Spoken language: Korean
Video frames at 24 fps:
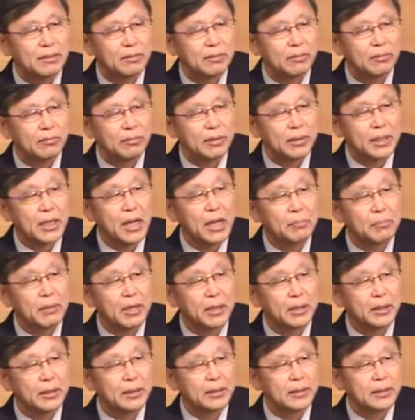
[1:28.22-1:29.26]

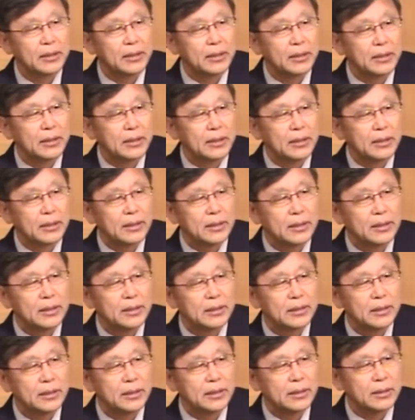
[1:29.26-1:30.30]
왜냐하면
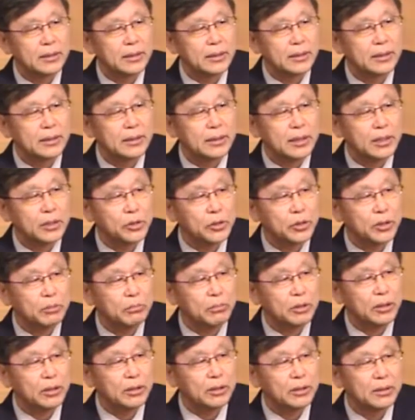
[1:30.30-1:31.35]
그는 그
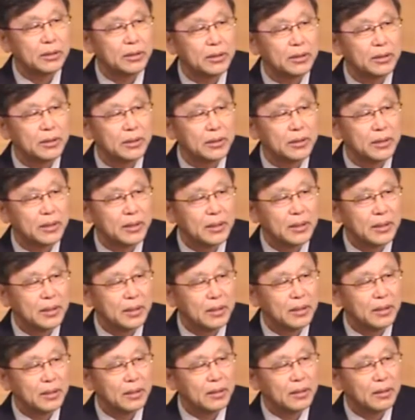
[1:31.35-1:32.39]
예수님을
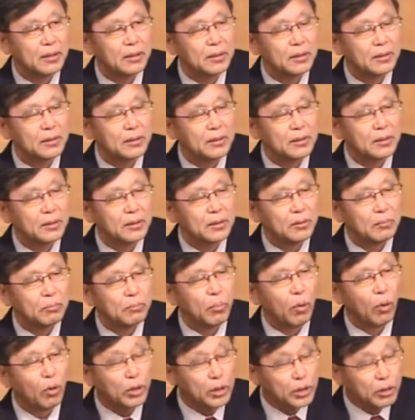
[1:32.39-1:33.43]
어,
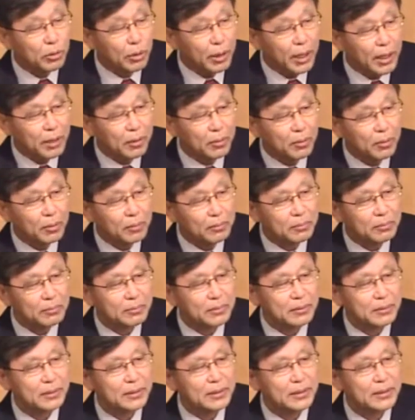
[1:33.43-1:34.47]
보기도 했고
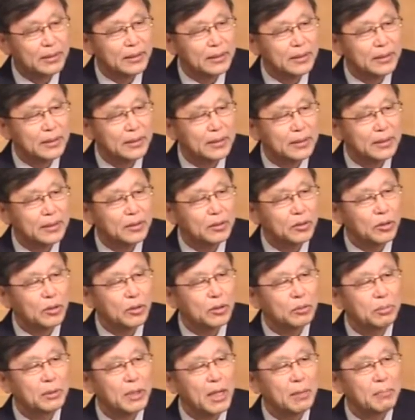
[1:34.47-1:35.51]
또
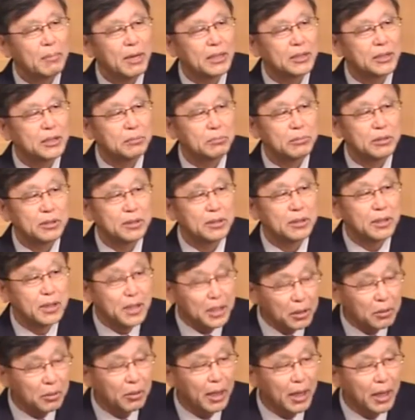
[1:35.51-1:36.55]
그분의 말씀을
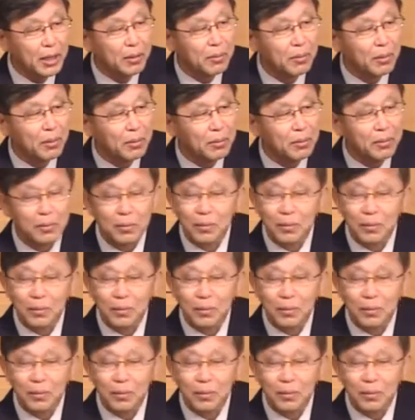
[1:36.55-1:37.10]
듣기도 했고